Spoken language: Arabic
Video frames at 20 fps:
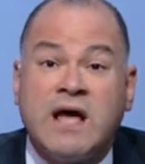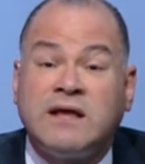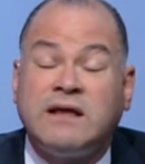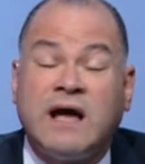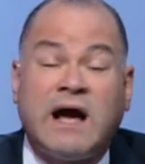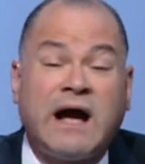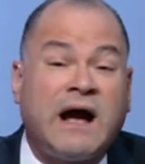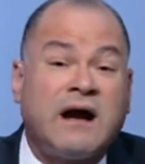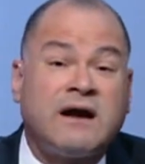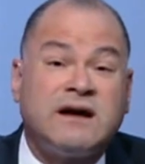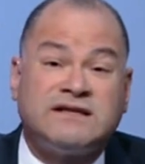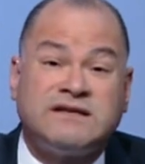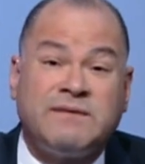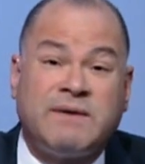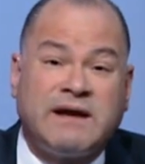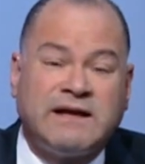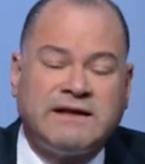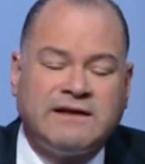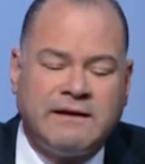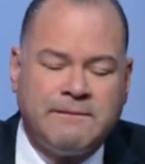ده حاجه
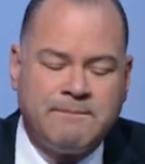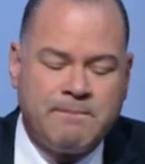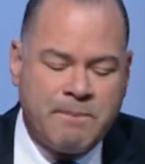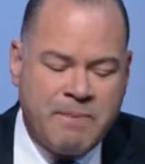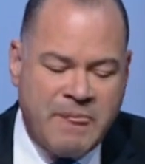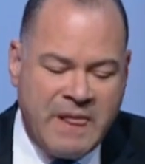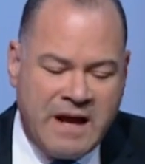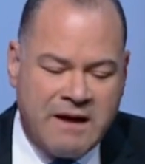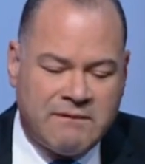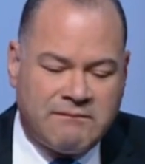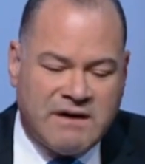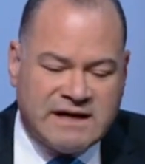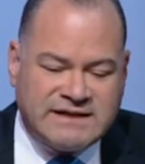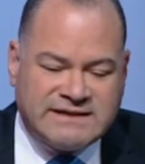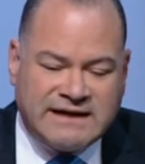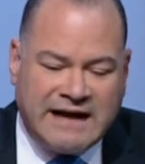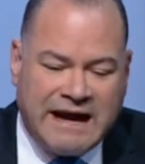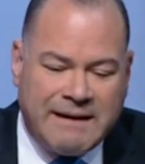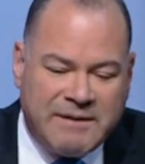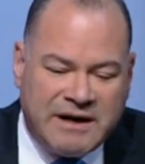عظيمه جدا
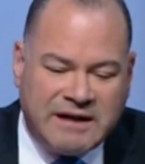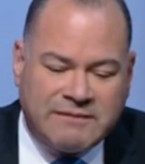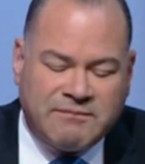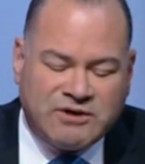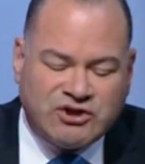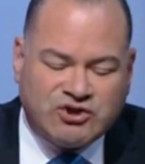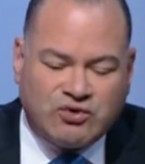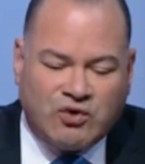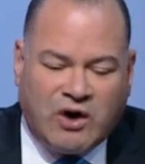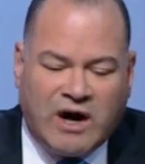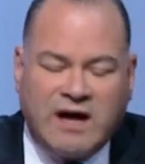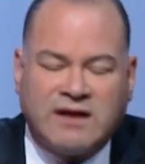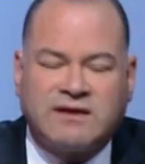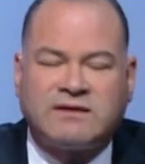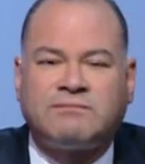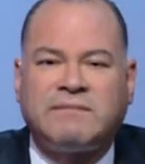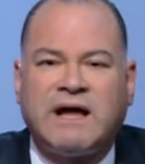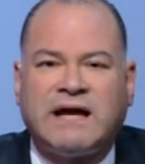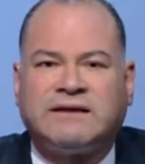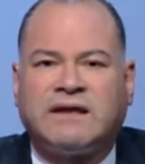مصر عملت مشروعات
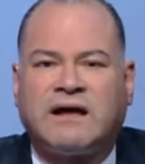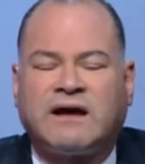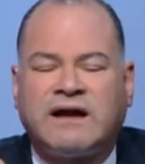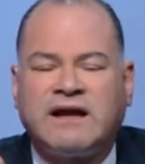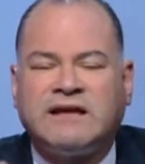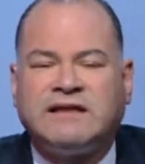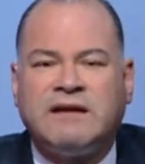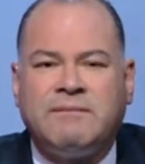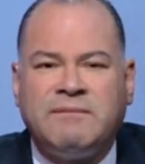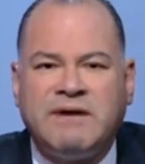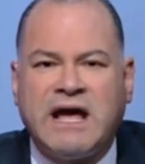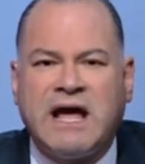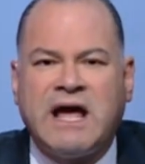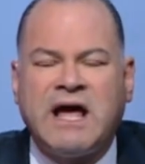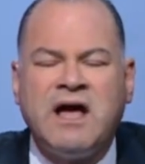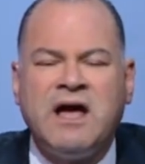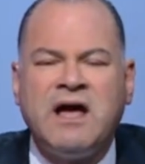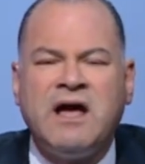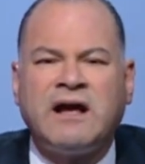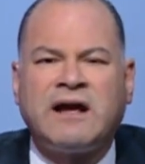بتاع تنقيه
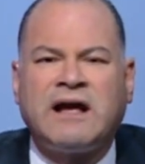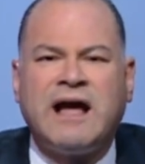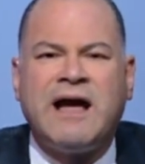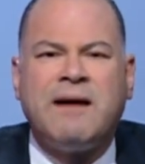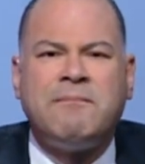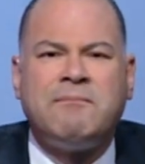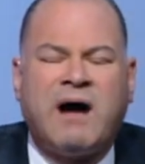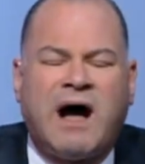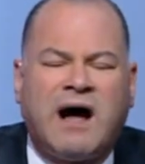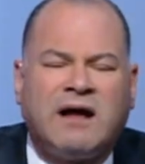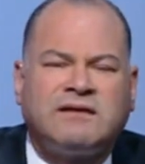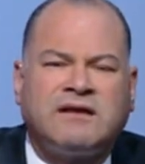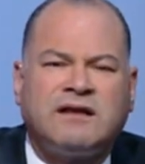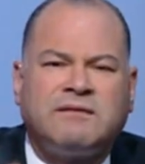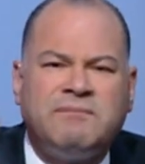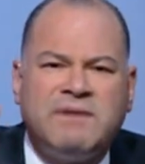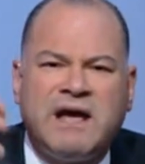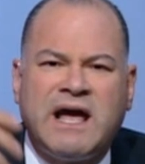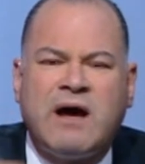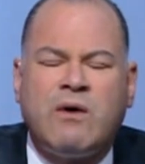المياه كام
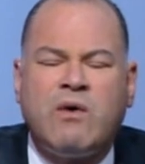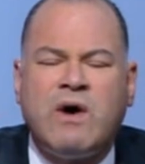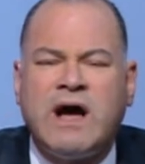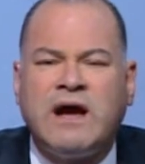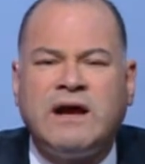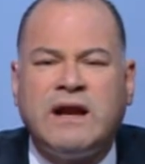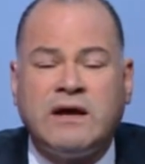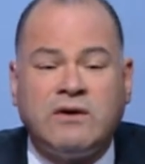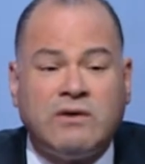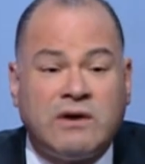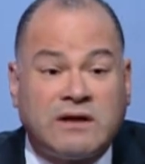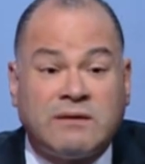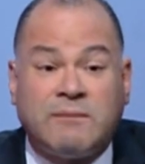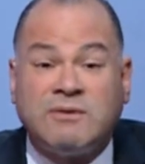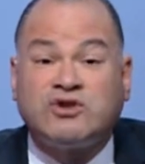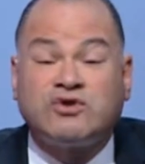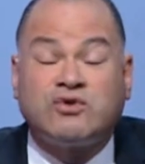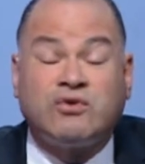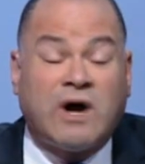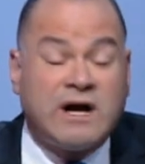محطه مياه والى يقول لك
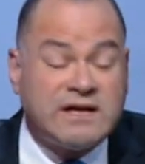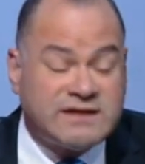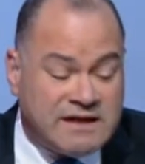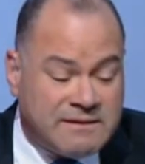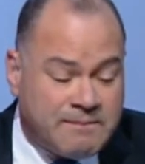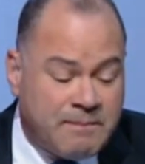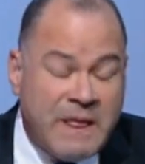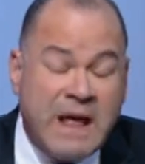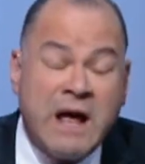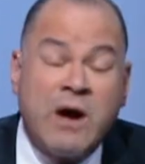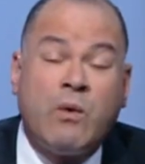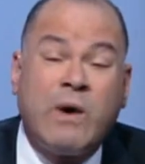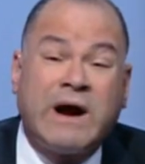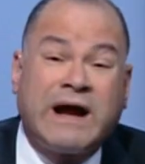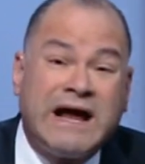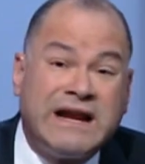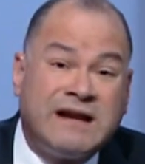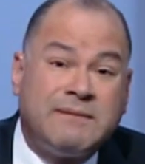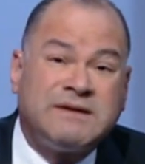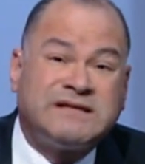مشروع عظيم
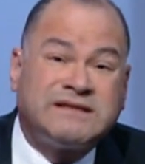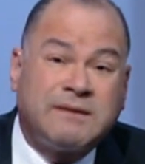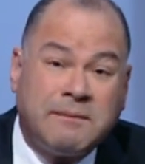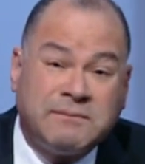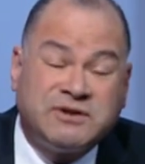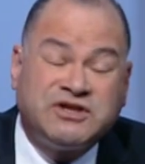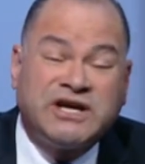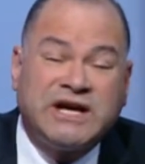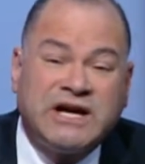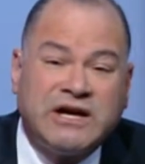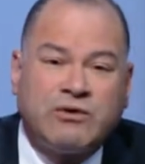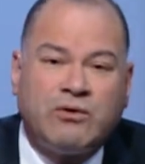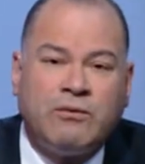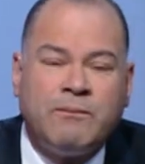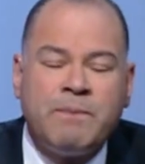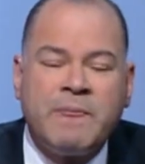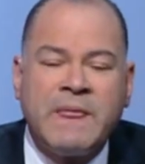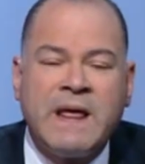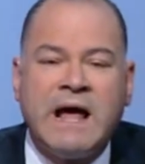وكان مصر ما عملتش غيره